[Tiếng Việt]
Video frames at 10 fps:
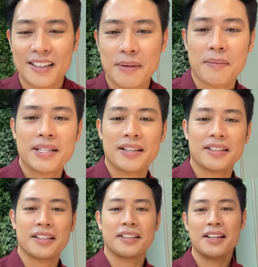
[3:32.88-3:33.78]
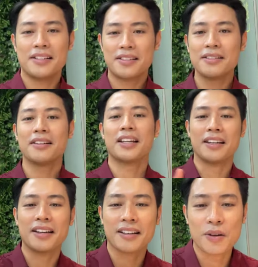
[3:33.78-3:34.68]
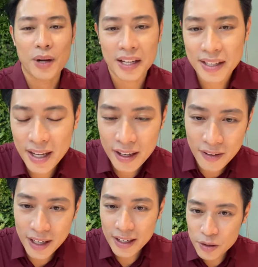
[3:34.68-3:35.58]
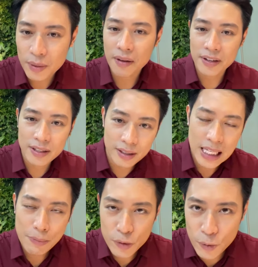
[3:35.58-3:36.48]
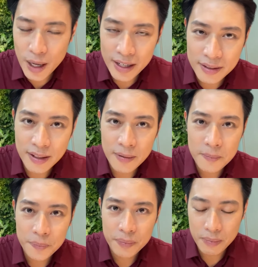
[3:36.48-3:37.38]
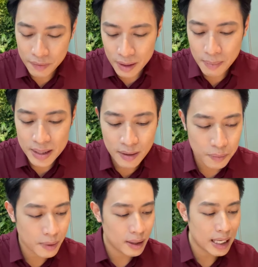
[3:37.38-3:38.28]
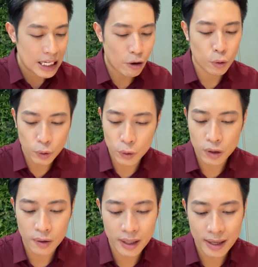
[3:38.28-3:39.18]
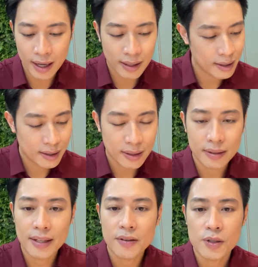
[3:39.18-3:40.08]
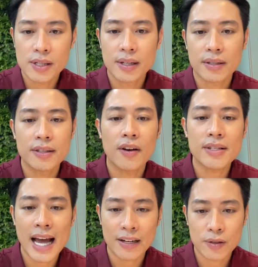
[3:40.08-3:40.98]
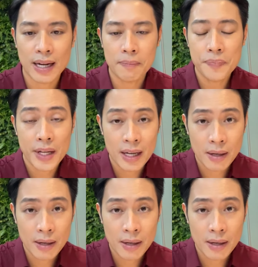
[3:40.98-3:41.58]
Nhưng mà bây giờ thì thời tiết chưa thể hiện được điều đấy. Có lẽ là chúng ta phải đợi thêm một số ngày nữa. Bởi vì bây giờ cũng mới là đầu thu thôi nên là thời tiết nó chưa được rõ ràng cho lắm.